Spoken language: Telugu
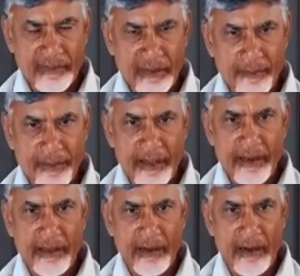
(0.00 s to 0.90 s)
చెప్పి
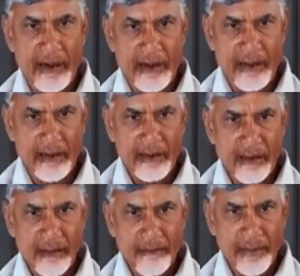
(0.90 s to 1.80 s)
ఎన్నికలకు వెళ్ళండి
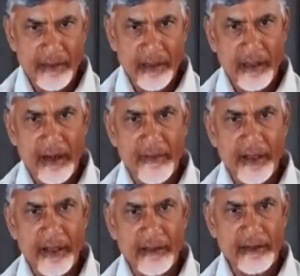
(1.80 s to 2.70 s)
ప్రజలు కానీ
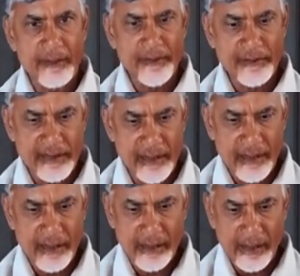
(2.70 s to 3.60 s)
మీకు కానీ తీర్పిస్తే
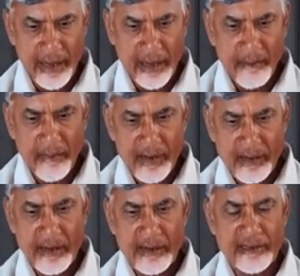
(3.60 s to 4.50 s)
నేనేం
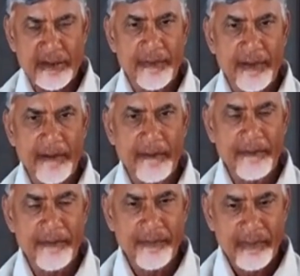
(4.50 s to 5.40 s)
మాట్లాడని చెప్పాను
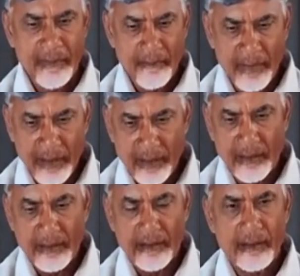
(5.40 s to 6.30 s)
మళ్ళా
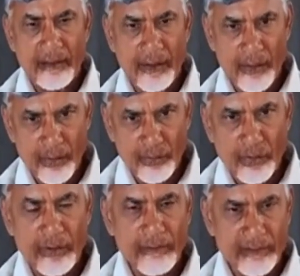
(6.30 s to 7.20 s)
రెండు
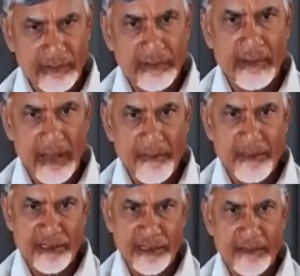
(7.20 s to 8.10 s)
రోజులు టైం
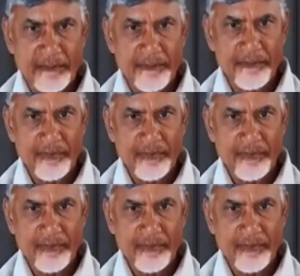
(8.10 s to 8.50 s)
ఇచ్చాను